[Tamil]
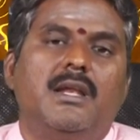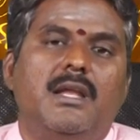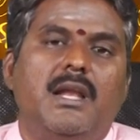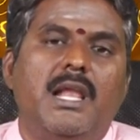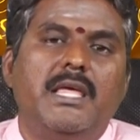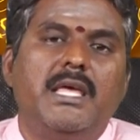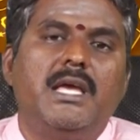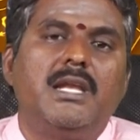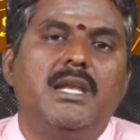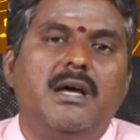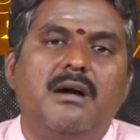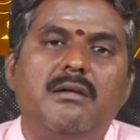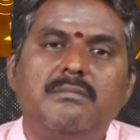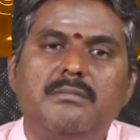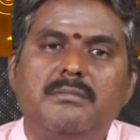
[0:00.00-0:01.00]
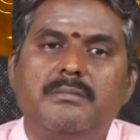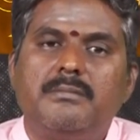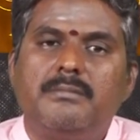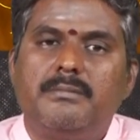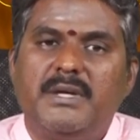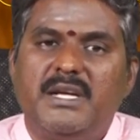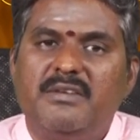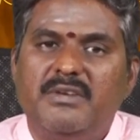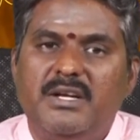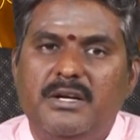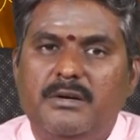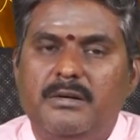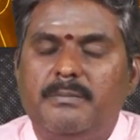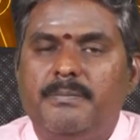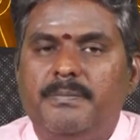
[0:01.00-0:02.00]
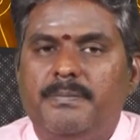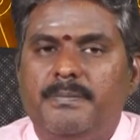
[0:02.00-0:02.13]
நிலையை நாம் பெற வேண்டும்